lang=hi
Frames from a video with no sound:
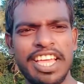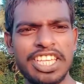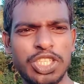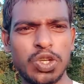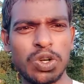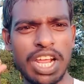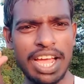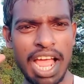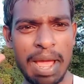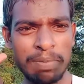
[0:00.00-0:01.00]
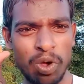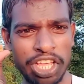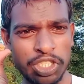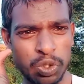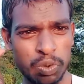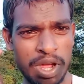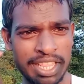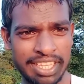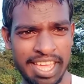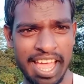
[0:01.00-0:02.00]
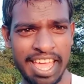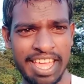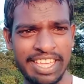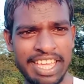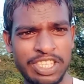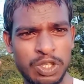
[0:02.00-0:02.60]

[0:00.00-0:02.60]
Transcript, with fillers: इस छोटा काम को ही शुरुआत किया है ये